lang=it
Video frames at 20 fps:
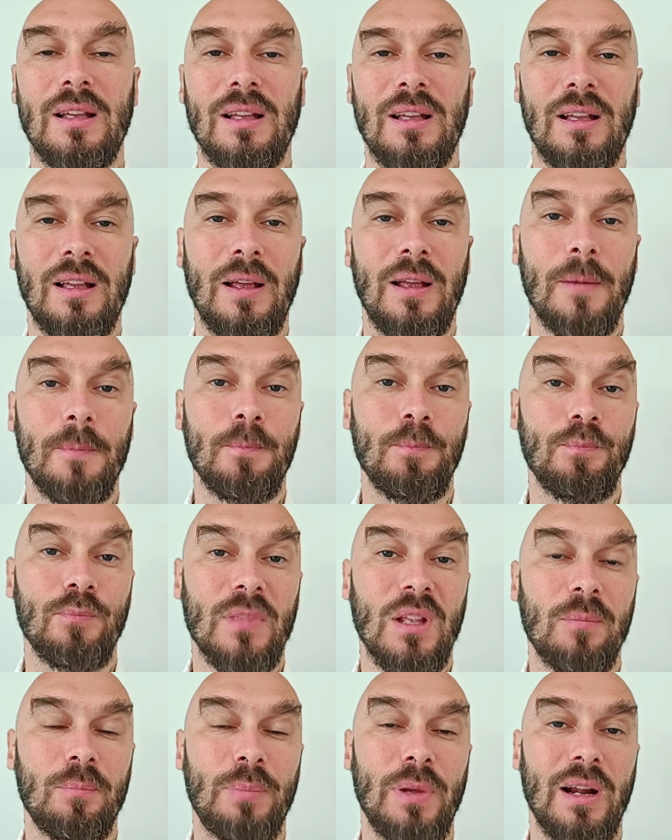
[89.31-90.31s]

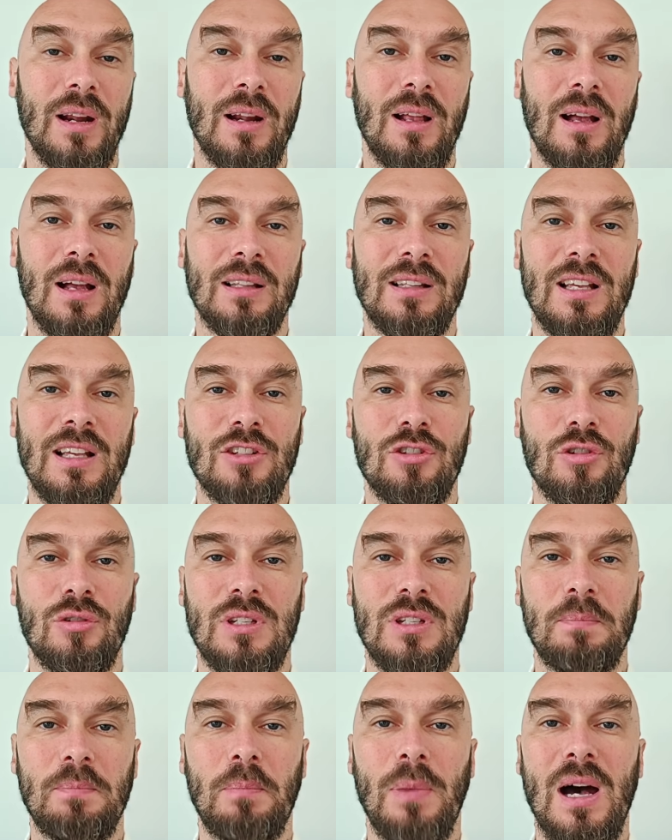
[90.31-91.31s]
Ehm, per adesso
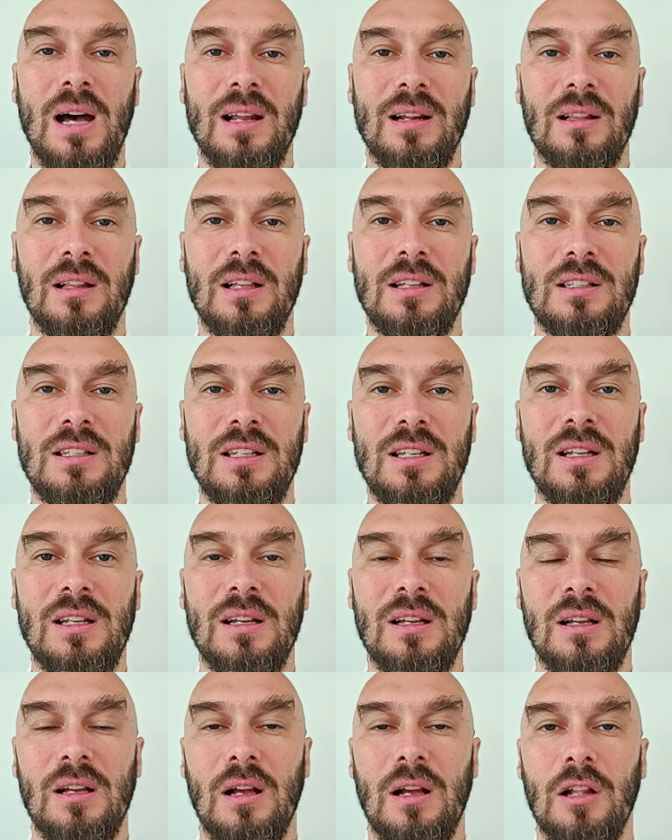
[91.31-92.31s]
si parla di
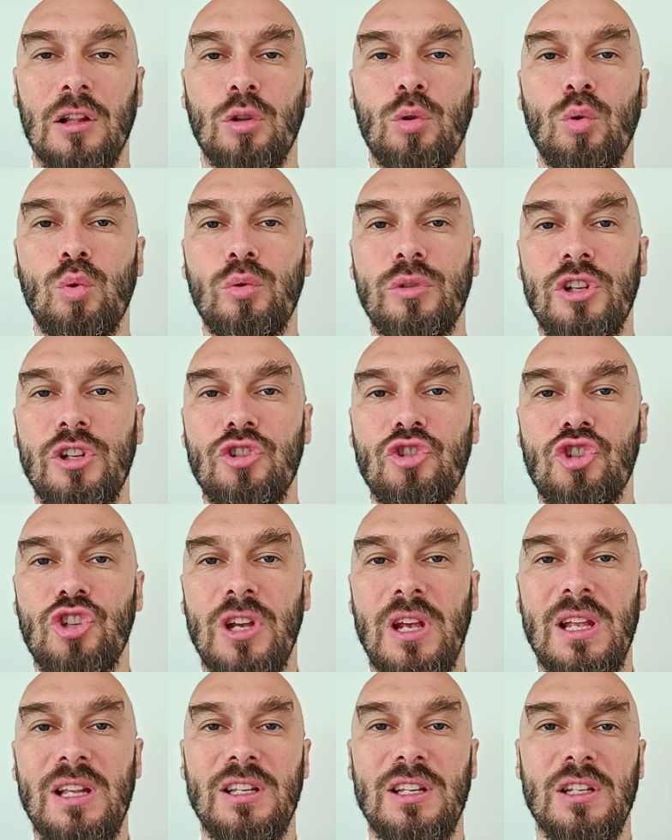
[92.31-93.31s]
alcuni
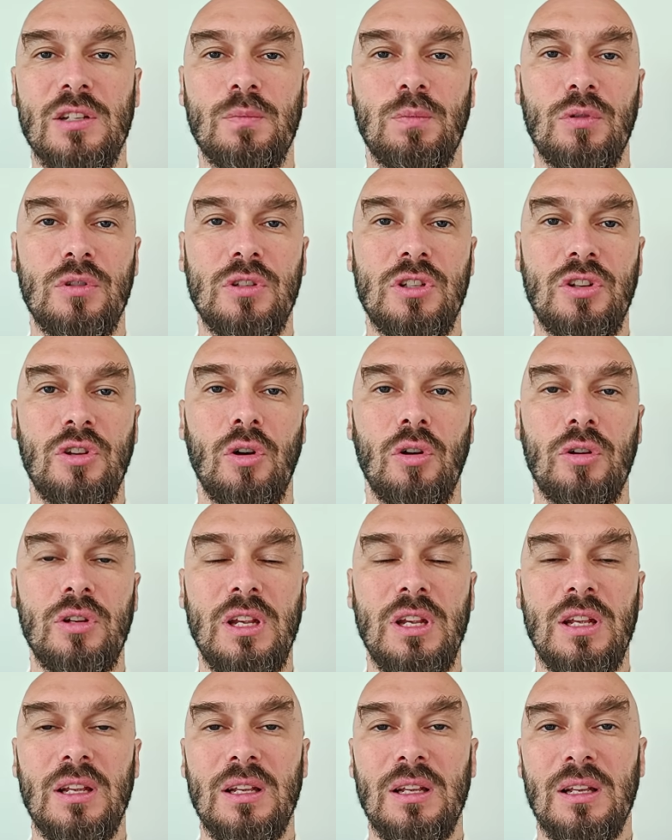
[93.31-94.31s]
incendi,
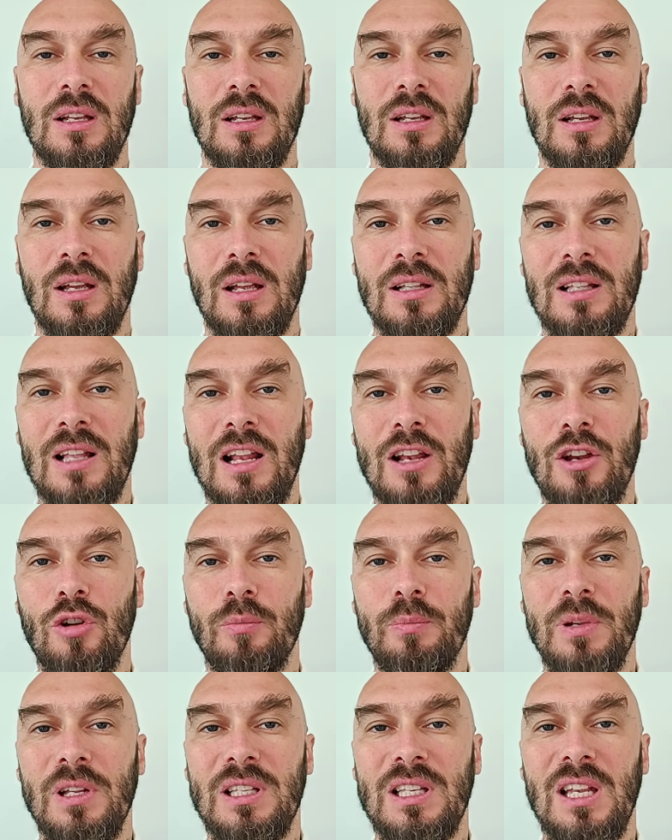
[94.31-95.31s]
esplosioni eh, negli
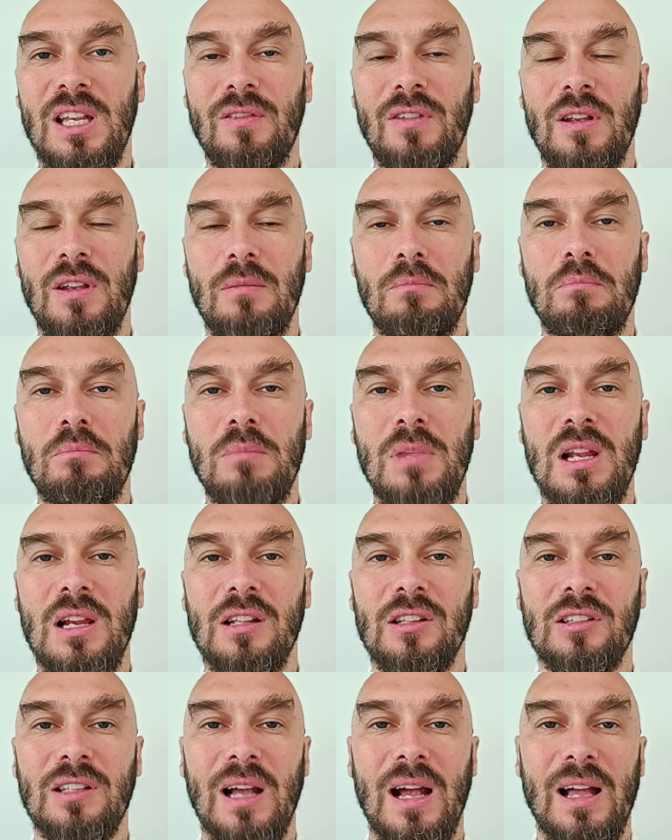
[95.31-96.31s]
obiettivi
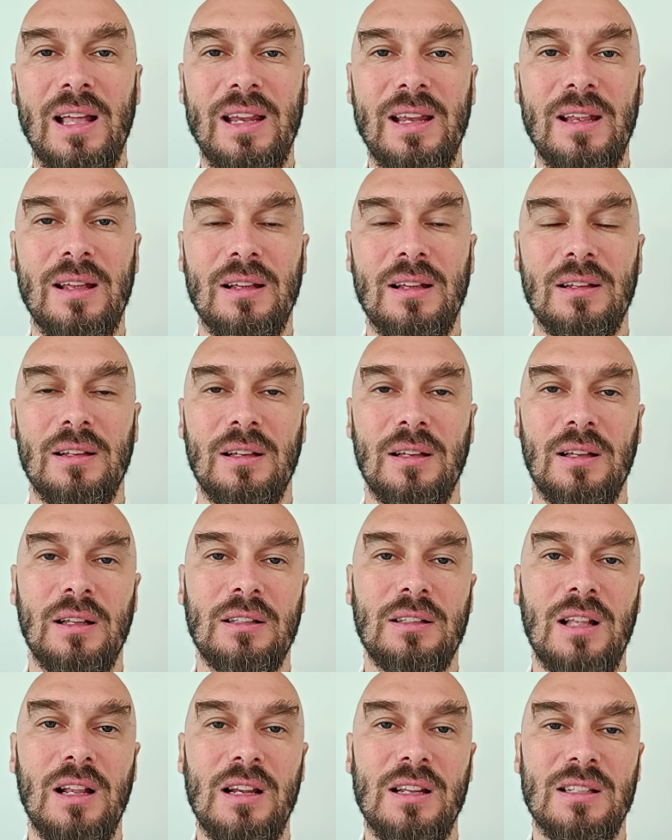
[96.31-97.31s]
militari
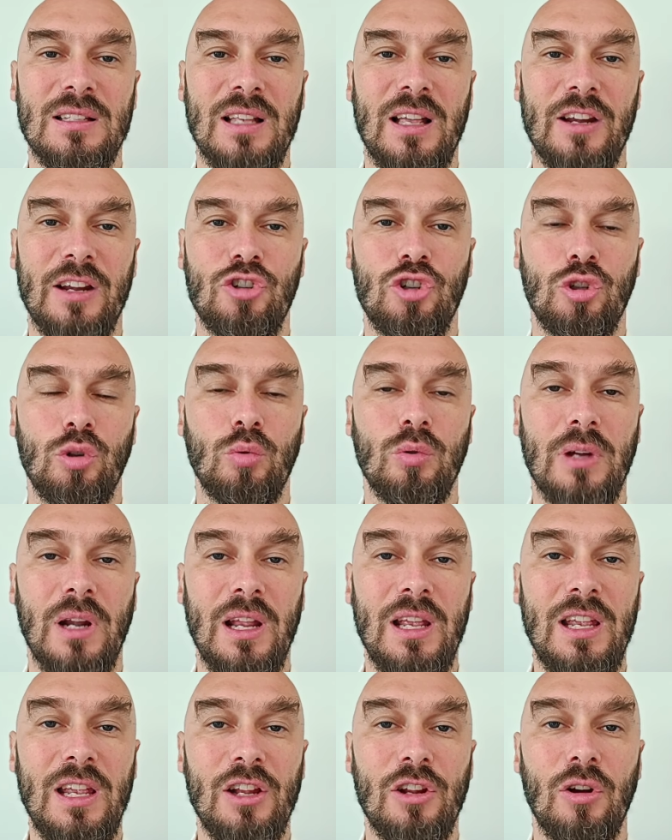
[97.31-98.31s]
eh, dell'esercito
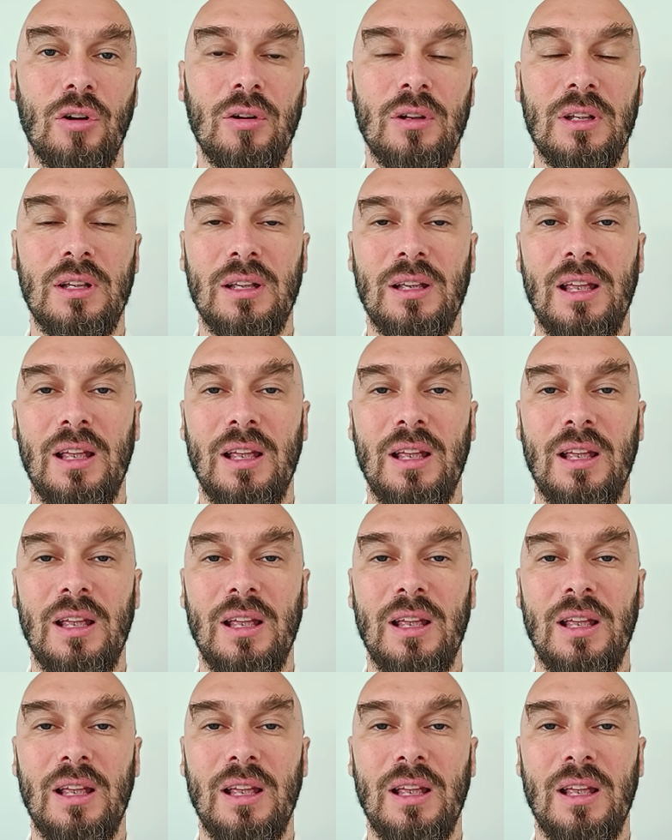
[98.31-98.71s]
ucraino.